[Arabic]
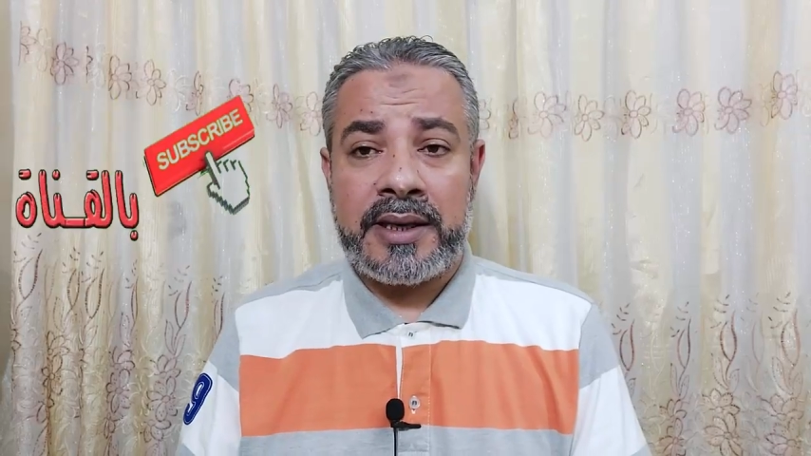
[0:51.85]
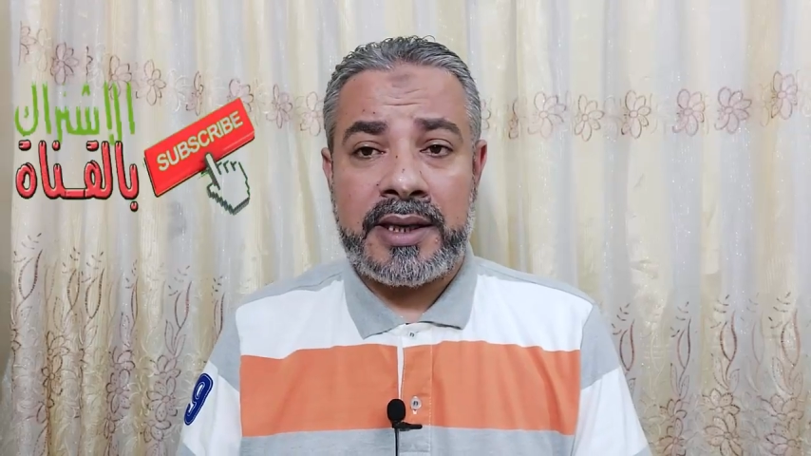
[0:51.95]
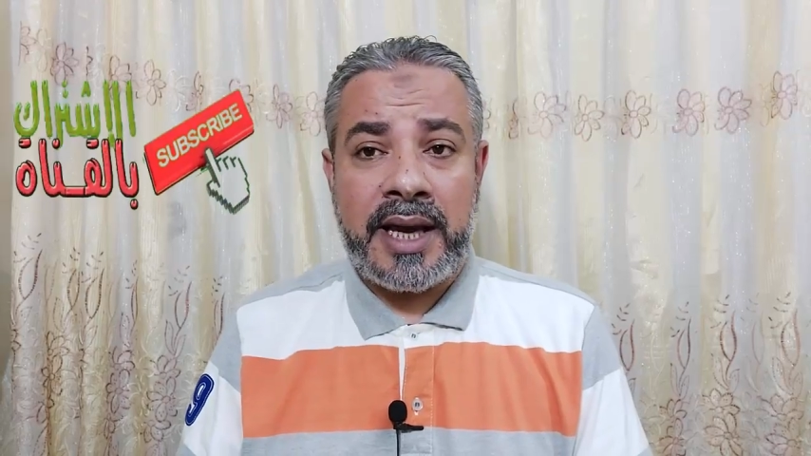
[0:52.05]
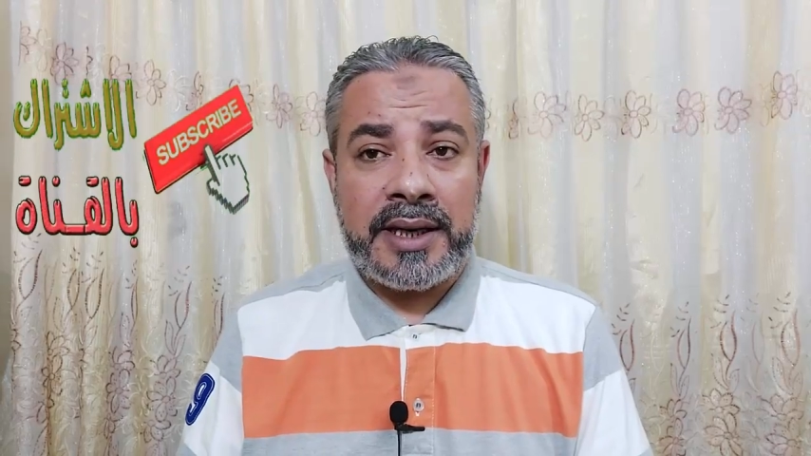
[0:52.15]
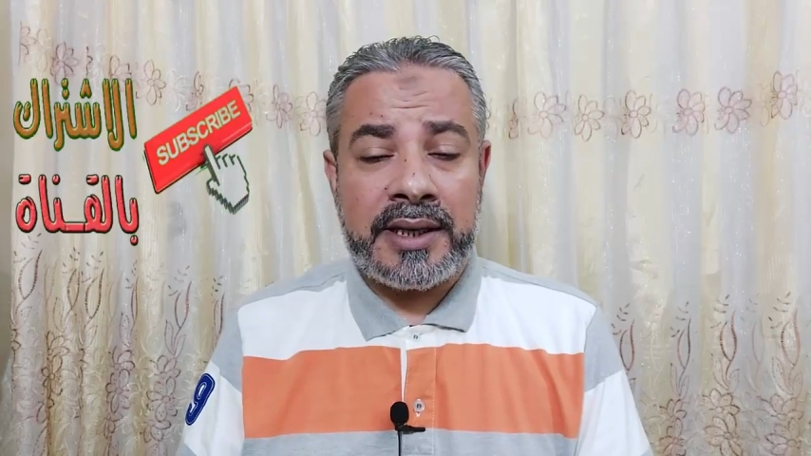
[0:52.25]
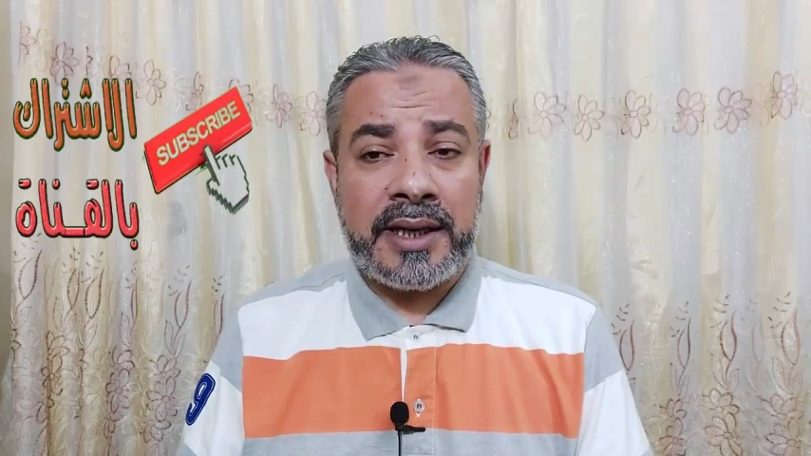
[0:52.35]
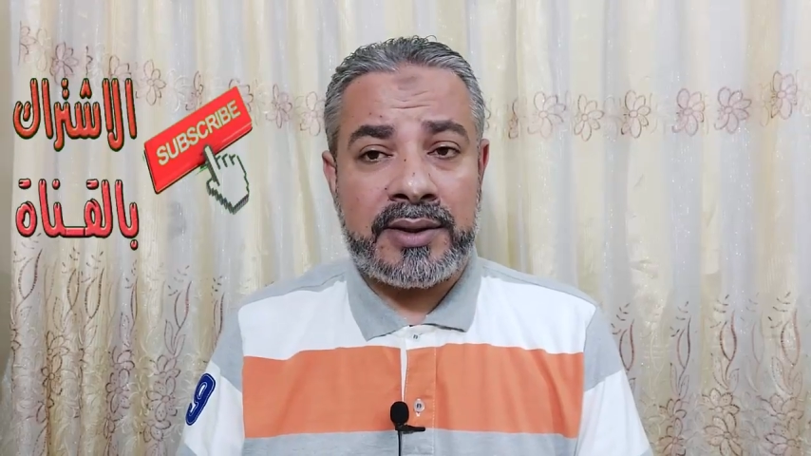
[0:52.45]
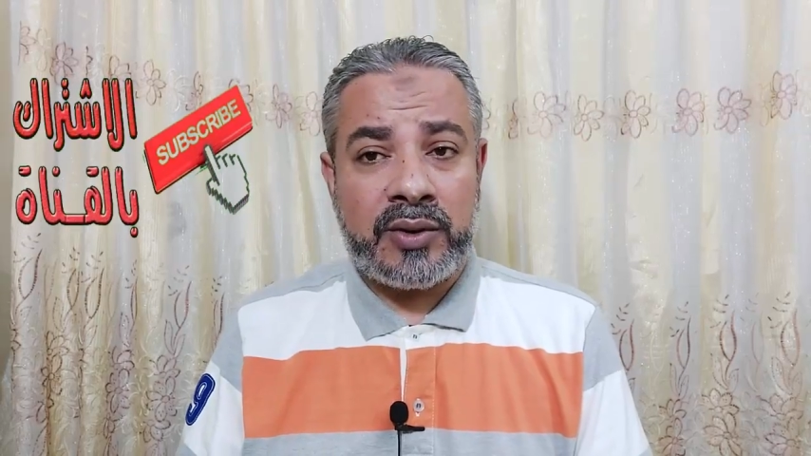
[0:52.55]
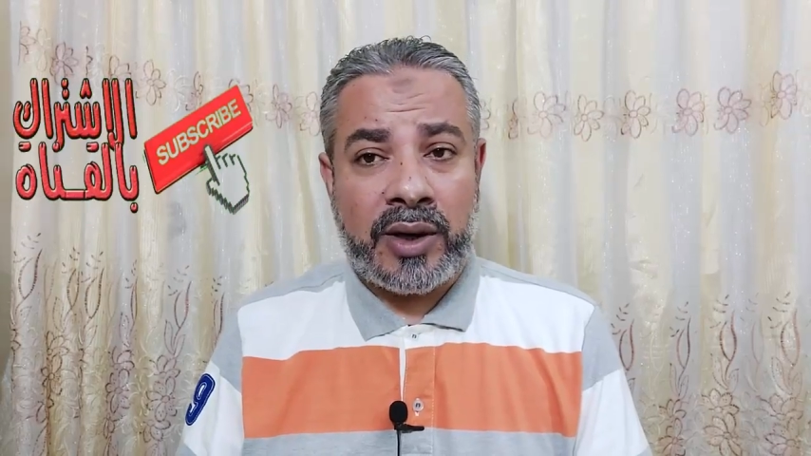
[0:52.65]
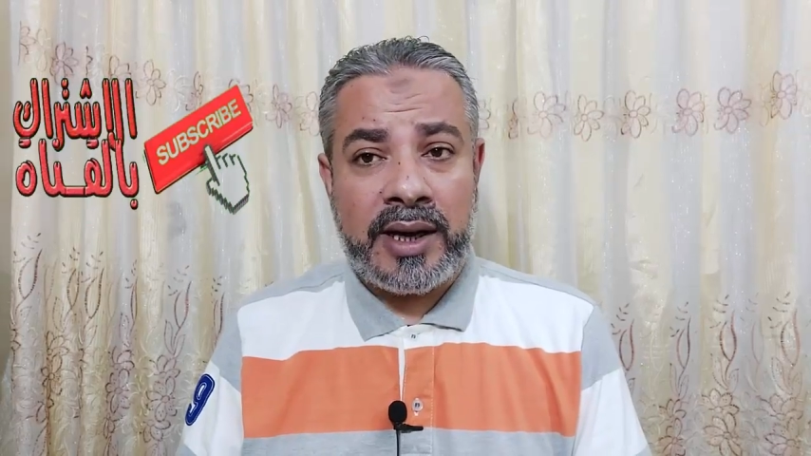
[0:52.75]
يعني
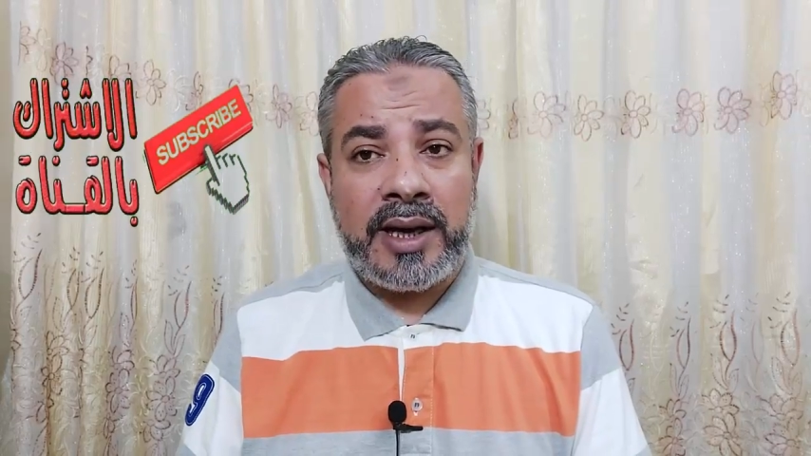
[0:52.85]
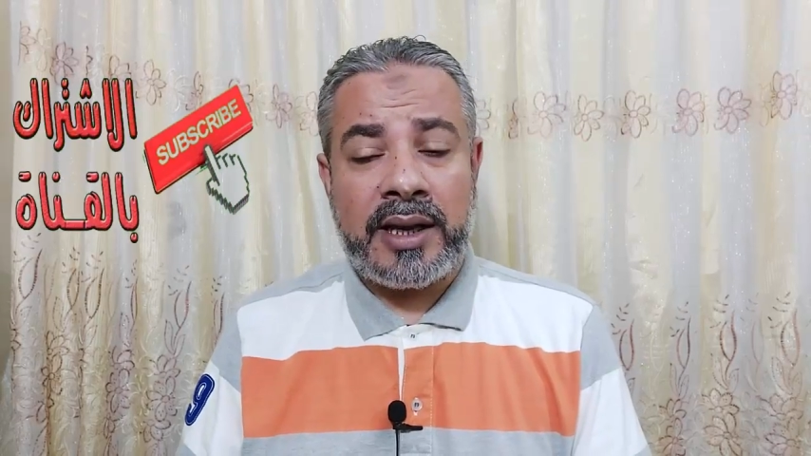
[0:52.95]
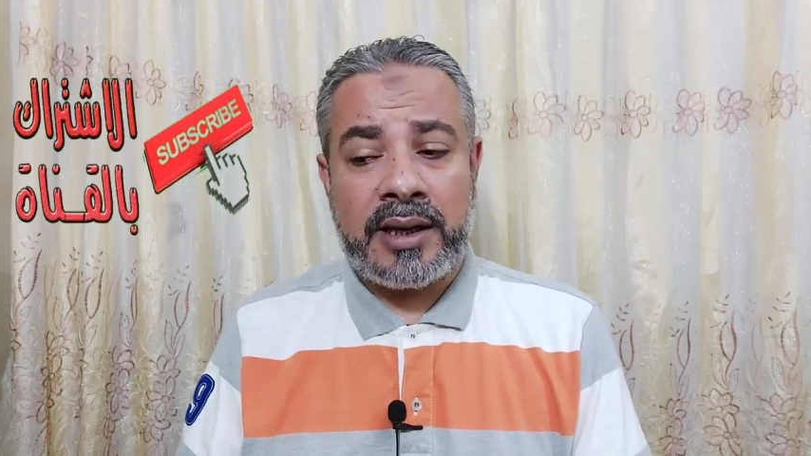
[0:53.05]
الدعاء